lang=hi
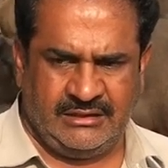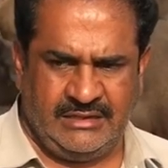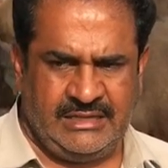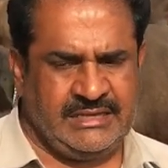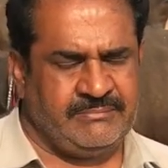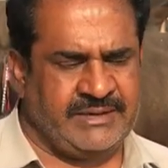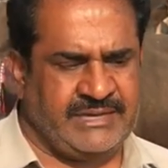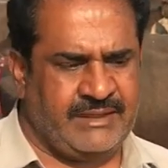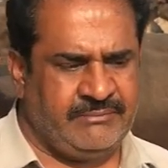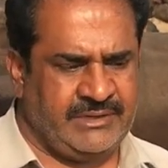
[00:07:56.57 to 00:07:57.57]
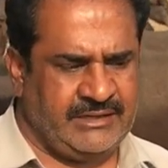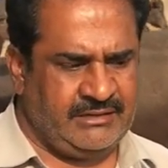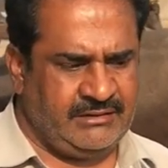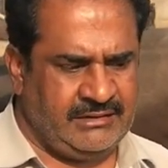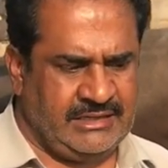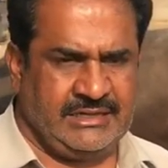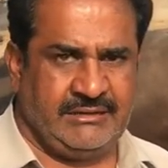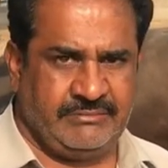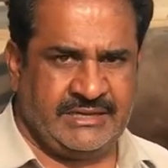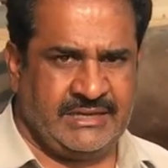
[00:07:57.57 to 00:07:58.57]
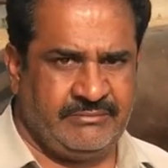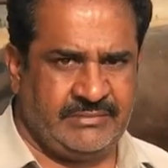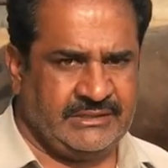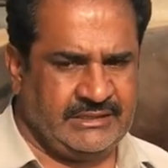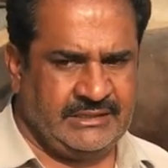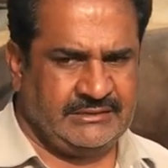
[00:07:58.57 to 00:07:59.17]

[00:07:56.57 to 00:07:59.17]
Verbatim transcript: नहीं ये पंजाब में नहीं है पंजाब नहीं है